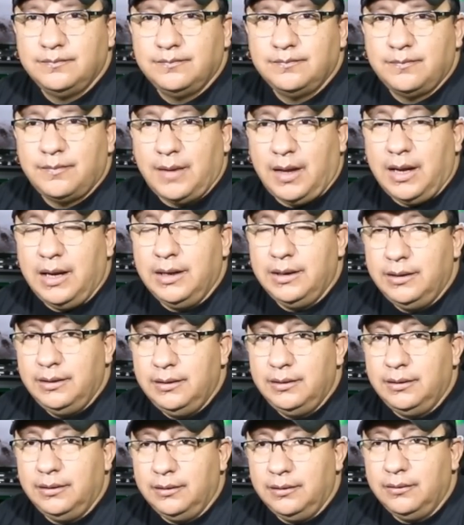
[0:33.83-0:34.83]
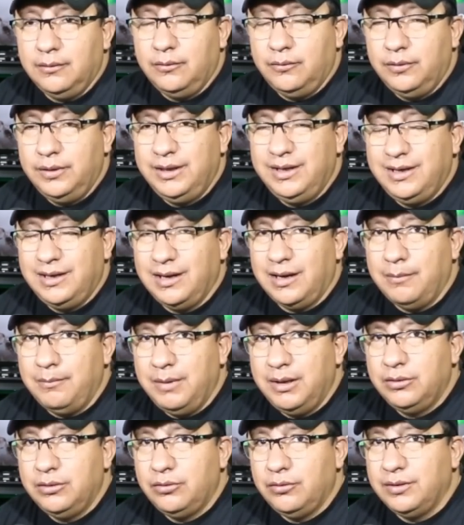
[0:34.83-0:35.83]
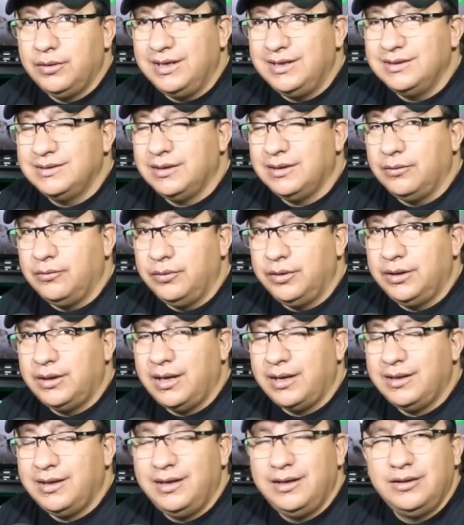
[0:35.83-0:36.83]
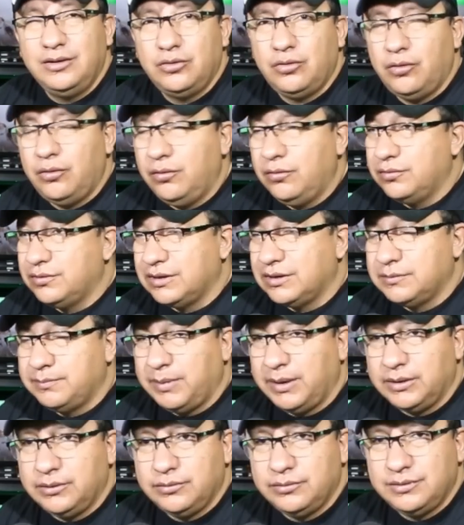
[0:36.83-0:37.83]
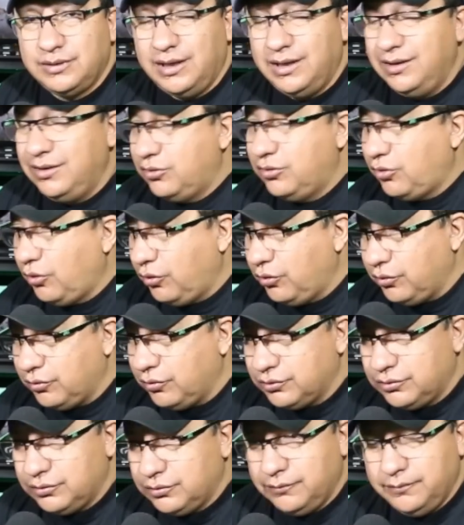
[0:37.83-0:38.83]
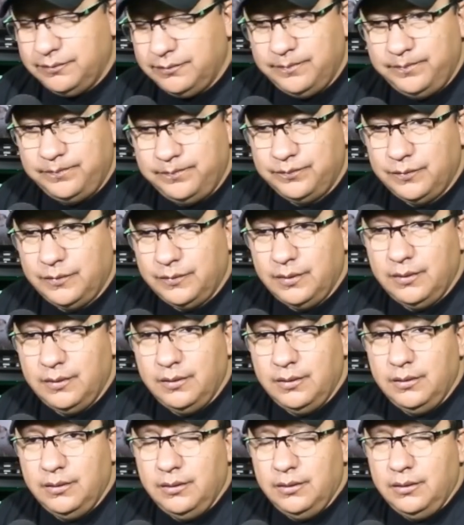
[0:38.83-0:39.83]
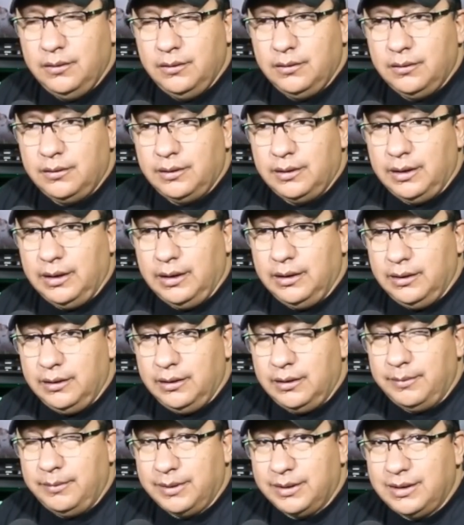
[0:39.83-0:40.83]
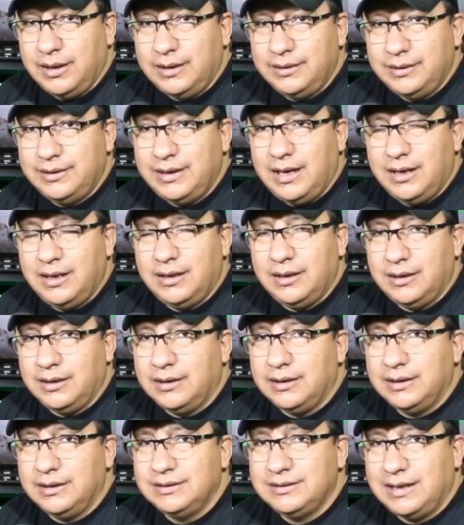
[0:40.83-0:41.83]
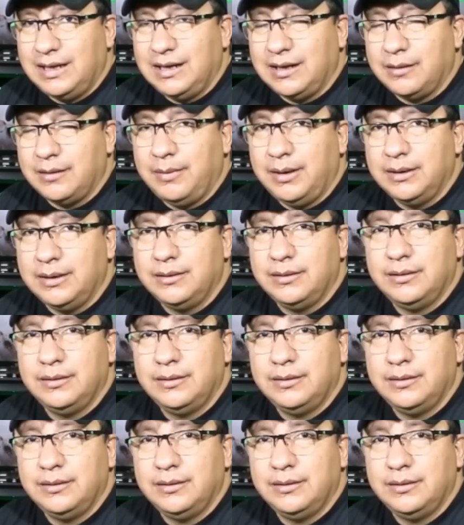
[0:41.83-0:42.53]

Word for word: Hay un incremento de inseguridad en todos los aspectos, en todos, que de verdad ya es alarmante.